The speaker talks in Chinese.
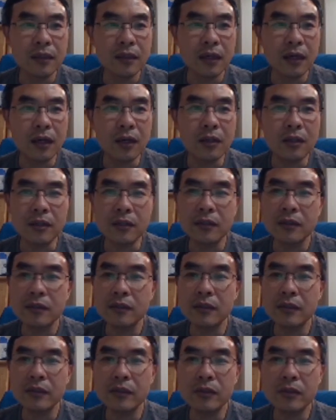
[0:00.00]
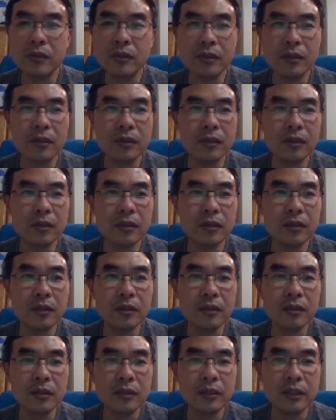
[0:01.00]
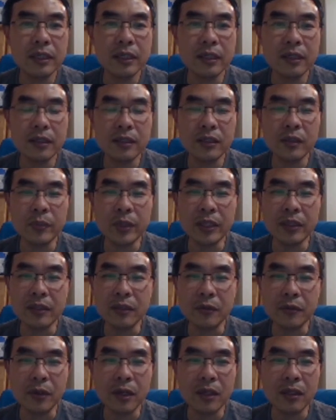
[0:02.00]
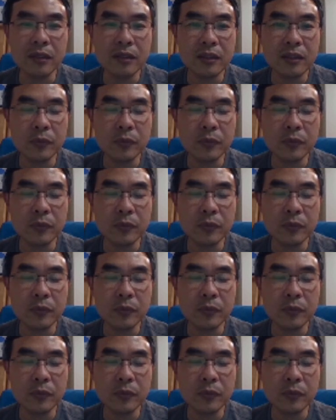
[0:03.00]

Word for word: 好，这就是这一个视频啊，